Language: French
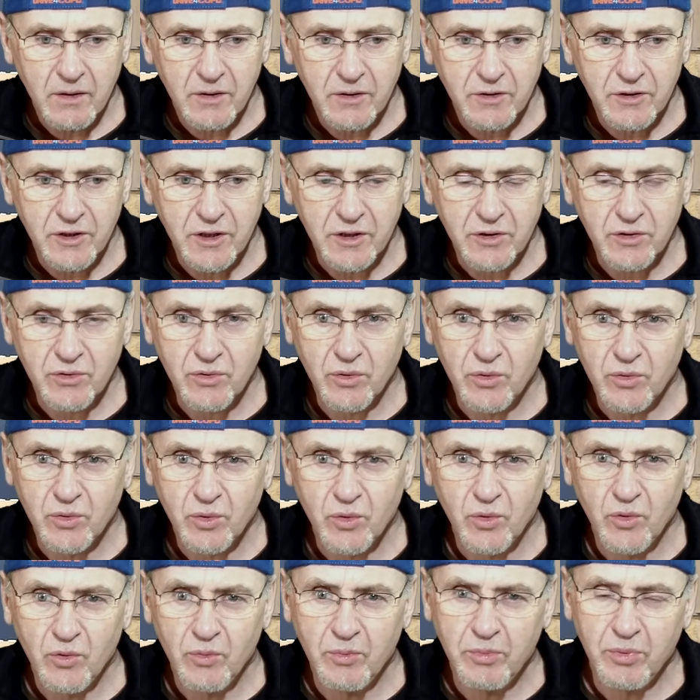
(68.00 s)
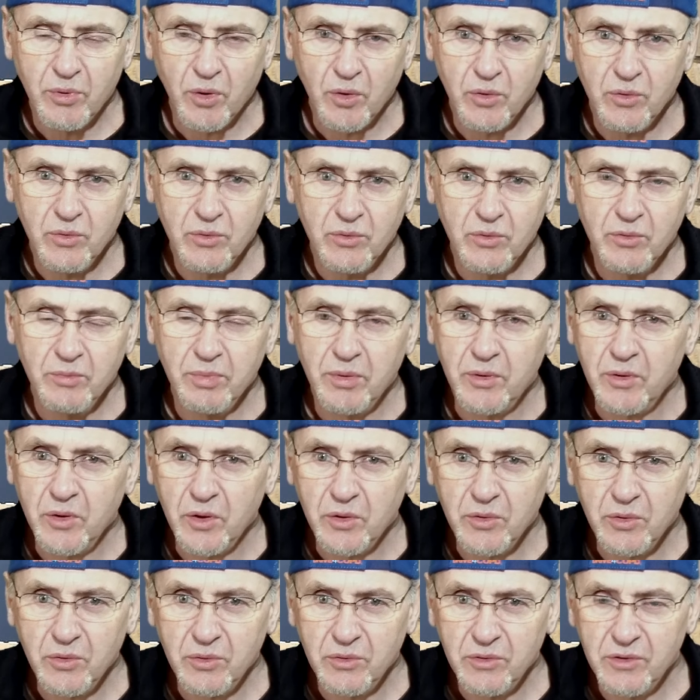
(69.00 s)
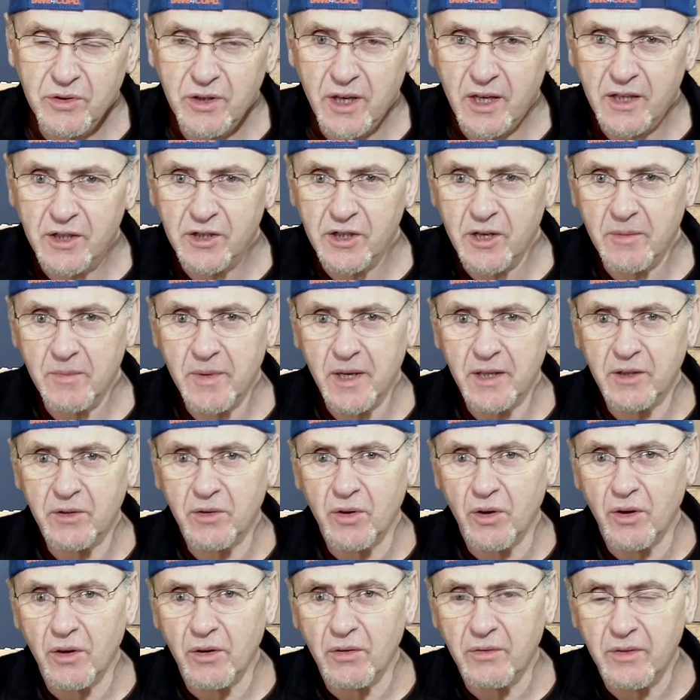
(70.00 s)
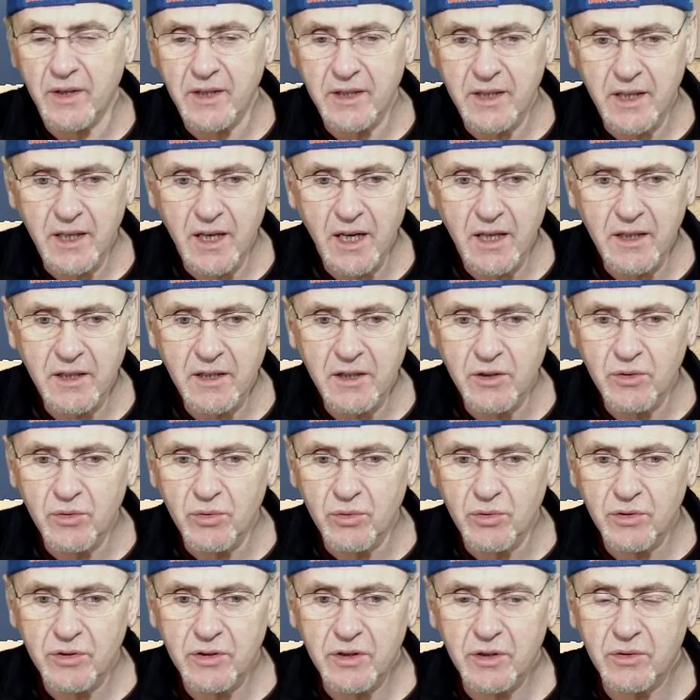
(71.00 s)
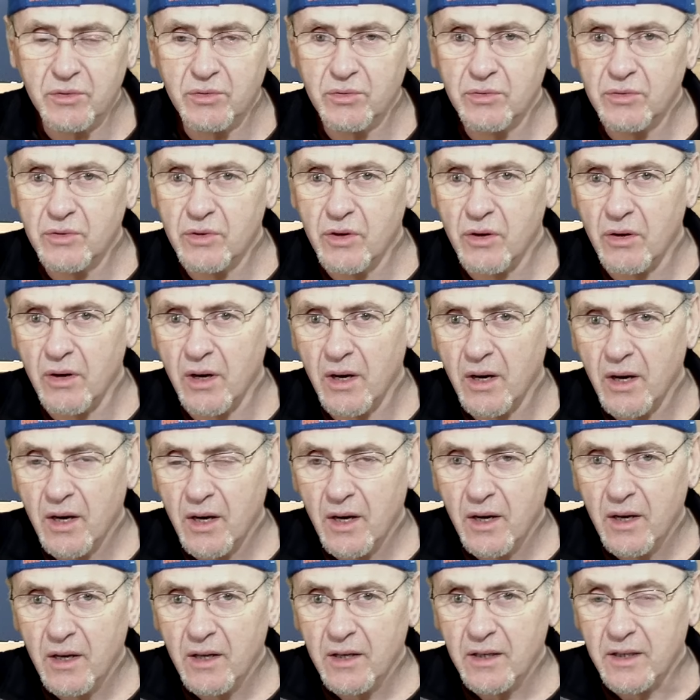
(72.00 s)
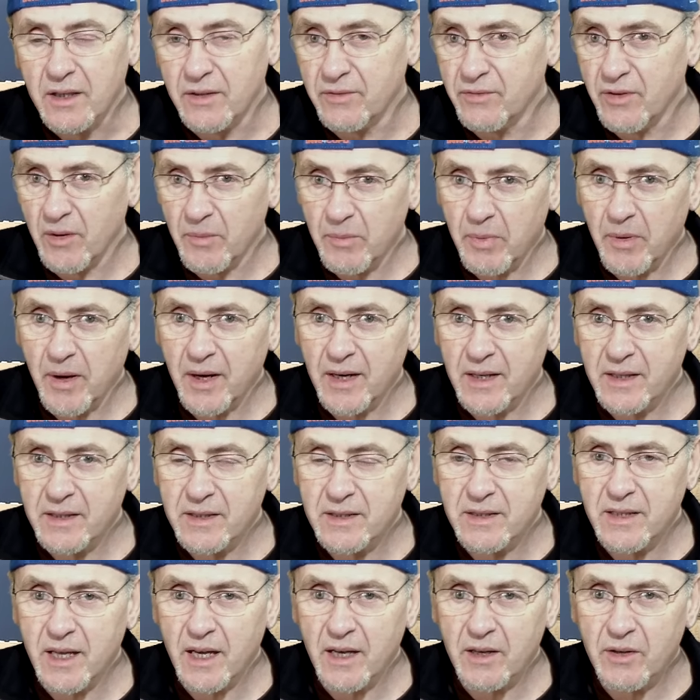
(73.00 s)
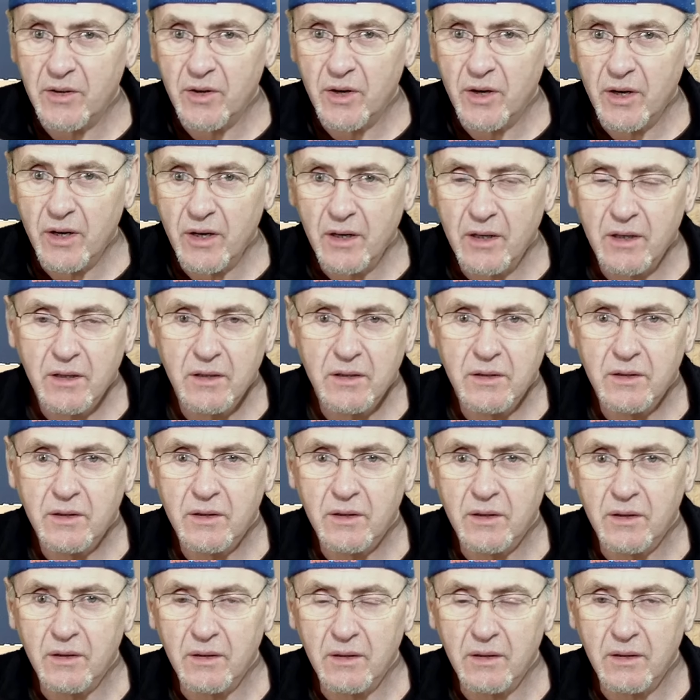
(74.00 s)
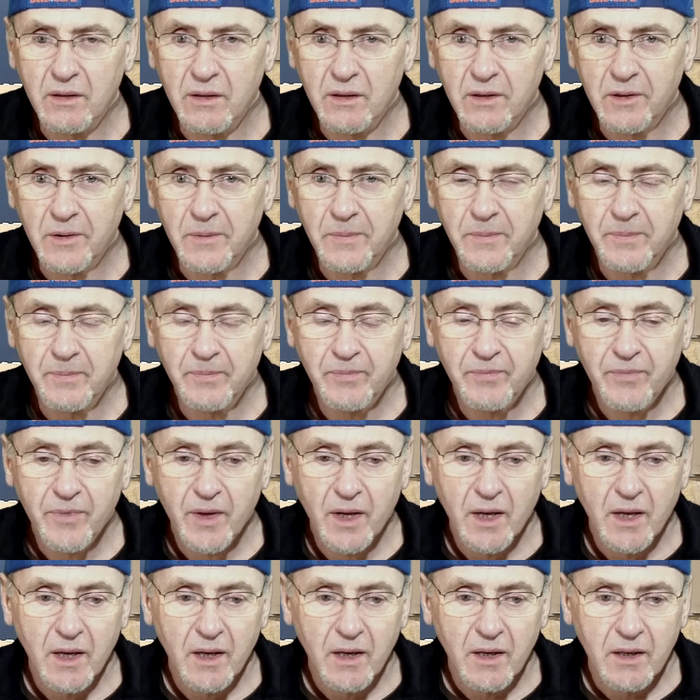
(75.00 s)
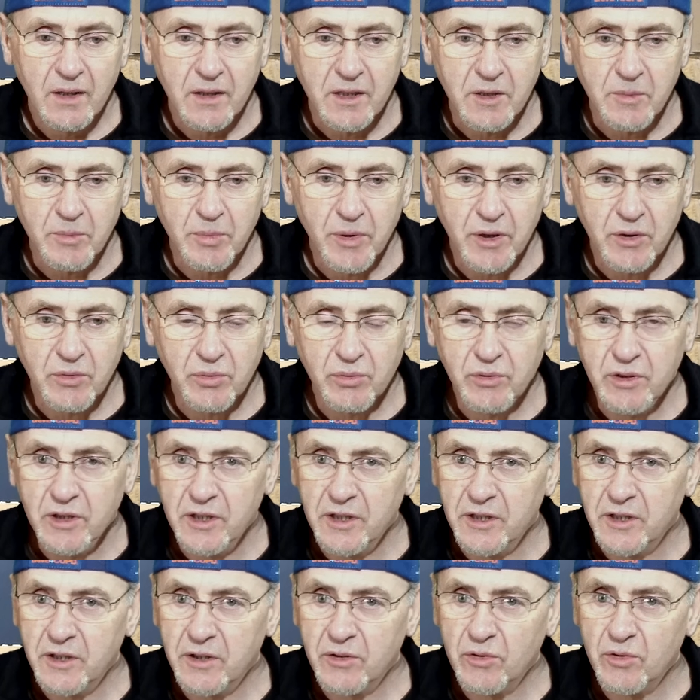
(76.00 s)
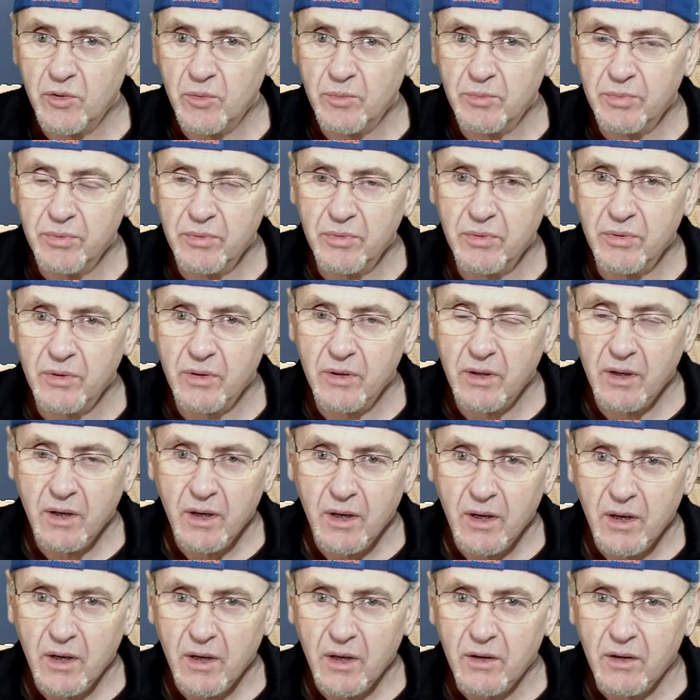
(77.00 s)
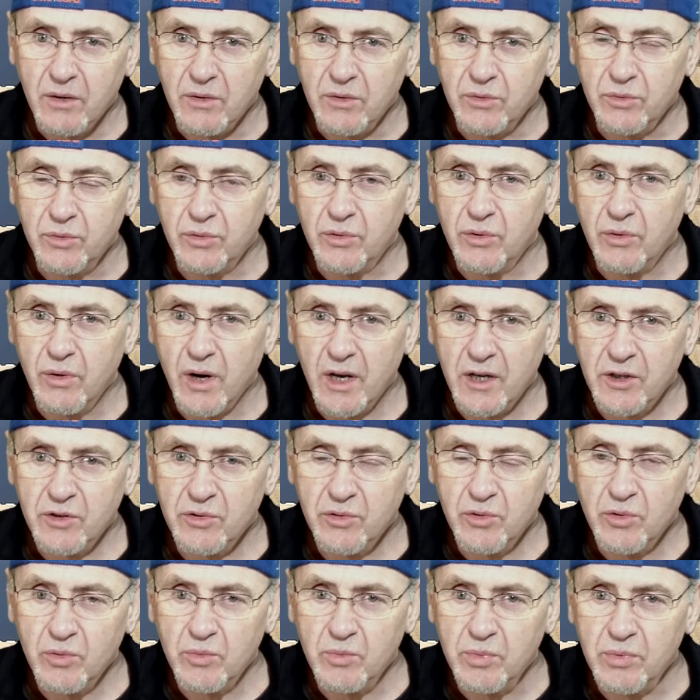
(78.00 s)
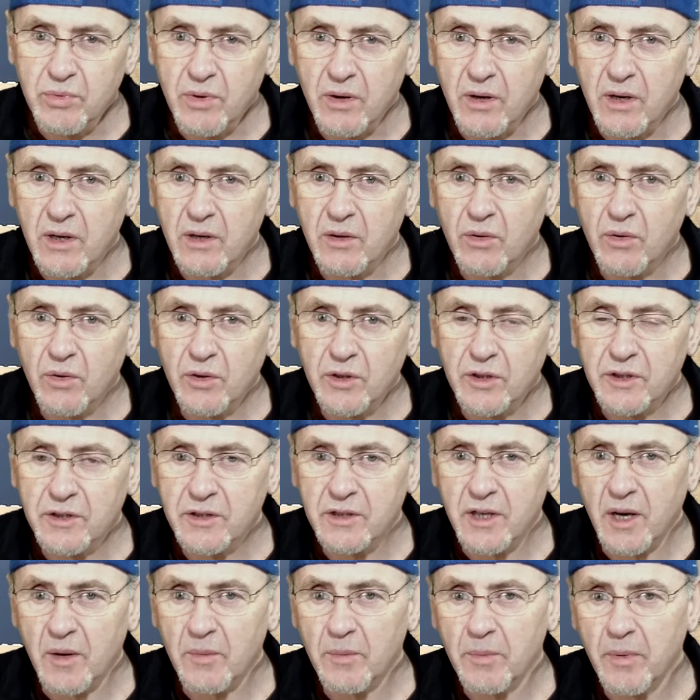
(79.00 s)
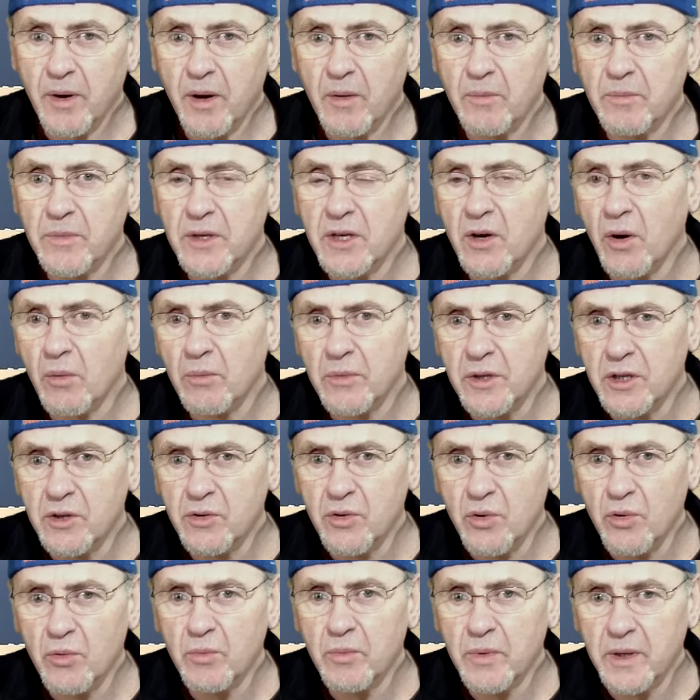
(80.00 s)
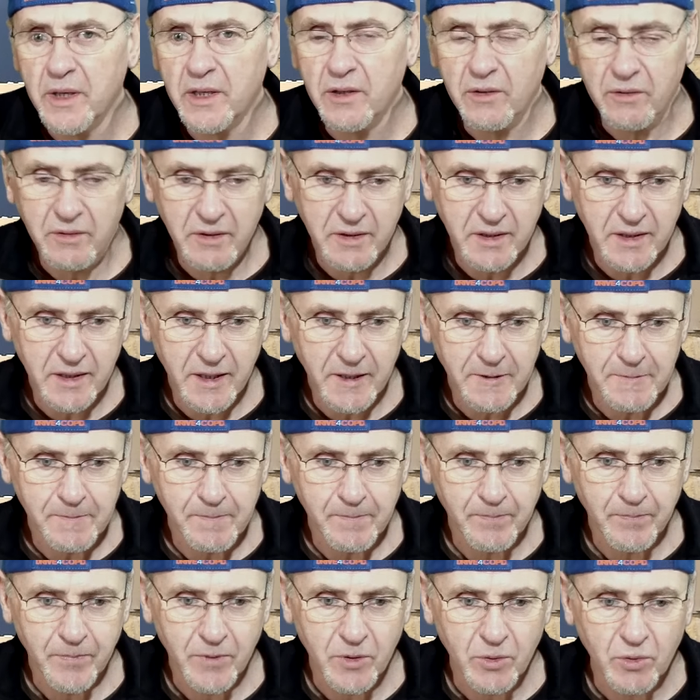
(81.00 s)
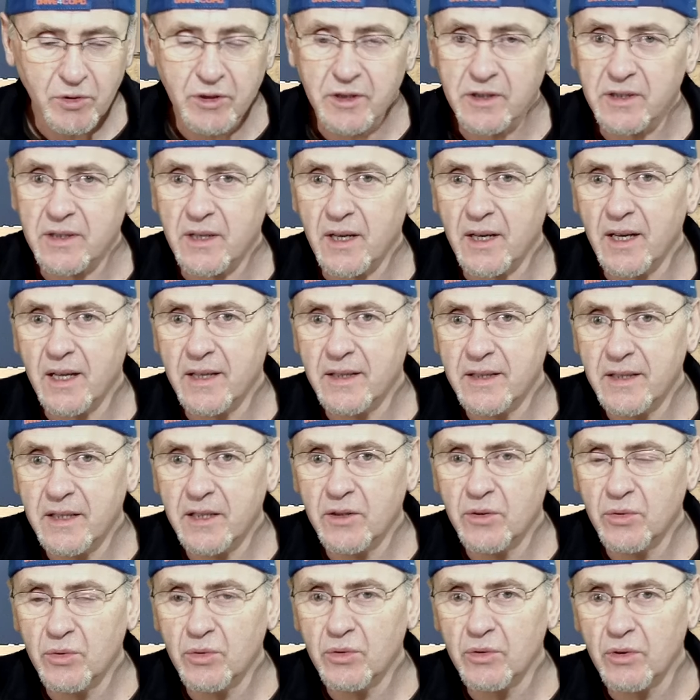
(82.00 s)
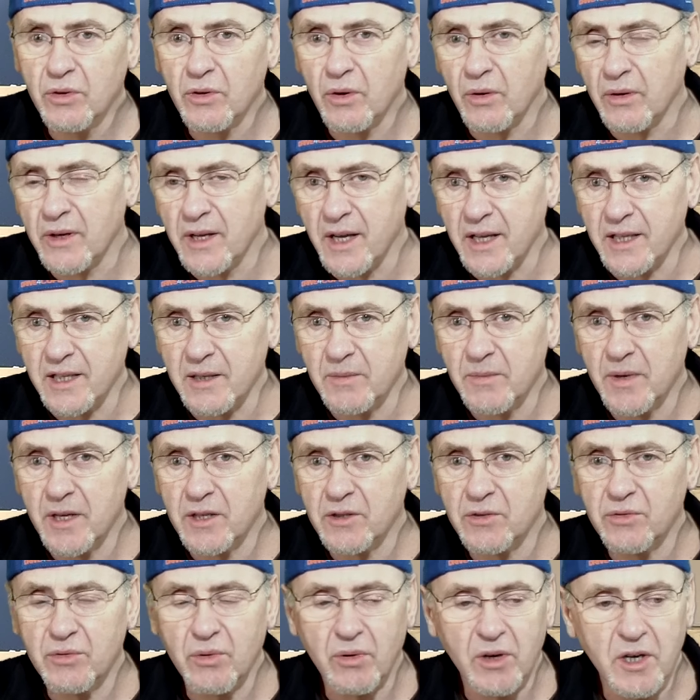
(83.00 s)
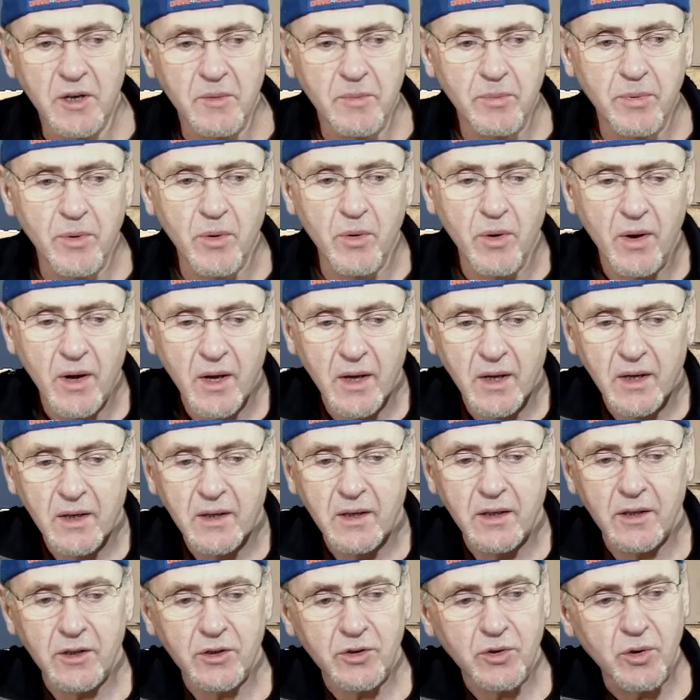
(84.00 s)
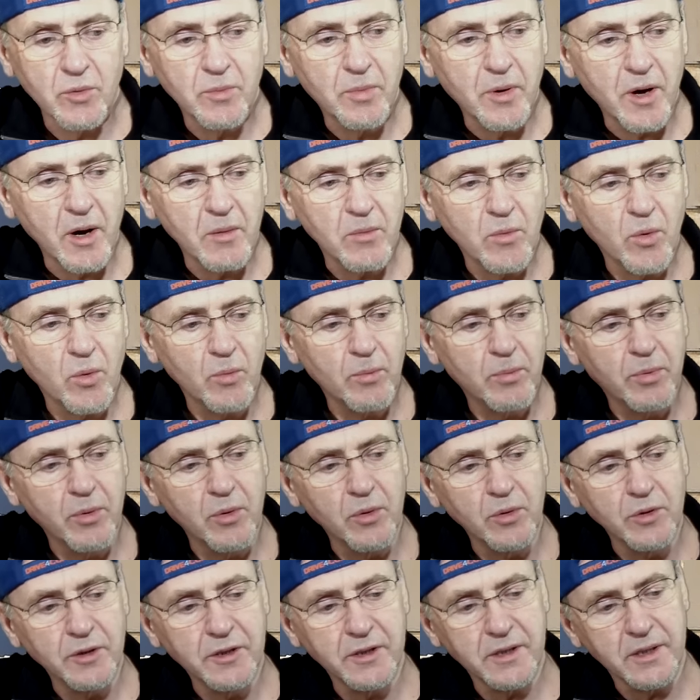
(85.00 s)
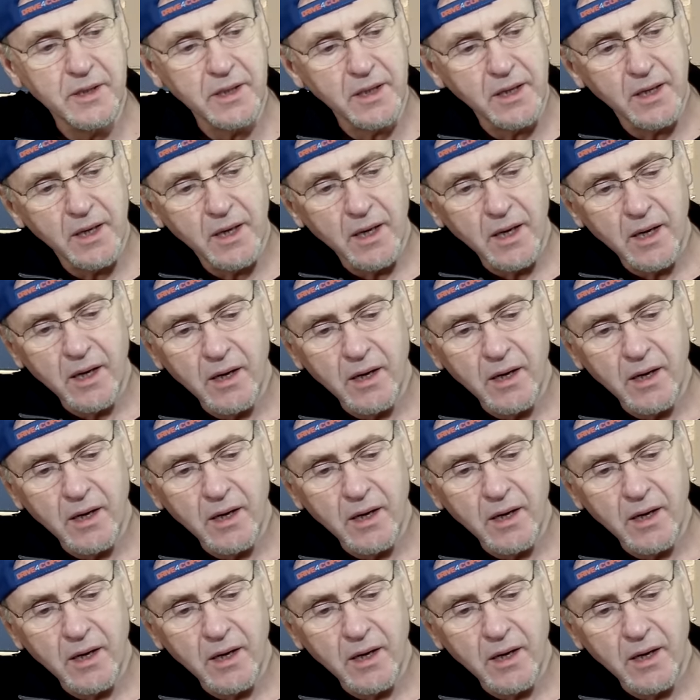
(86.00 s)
Euh, c'est ce qu'on trouve pour nous, pour notre usage amateur. On va dire la D2, c'est une colle qui ne va pas à l'extérieur, euh, qui peut être utilisée que pour euh, du collage de bois qui ne sera pas mis en milieu humide, on va dire. Donc ça sera la D2. Donc regardez bien sur les pots. Je reprends mon pot ici.